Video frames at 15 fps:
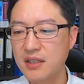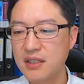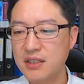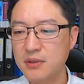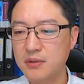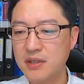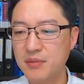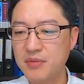
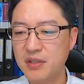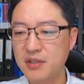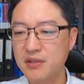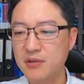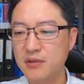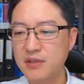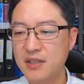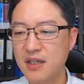시속 삼십
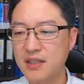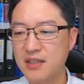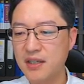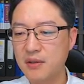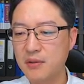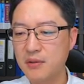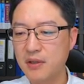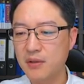킬로미터 제한을
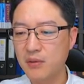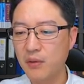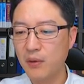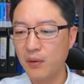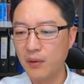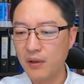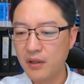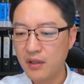하고
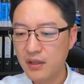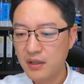있고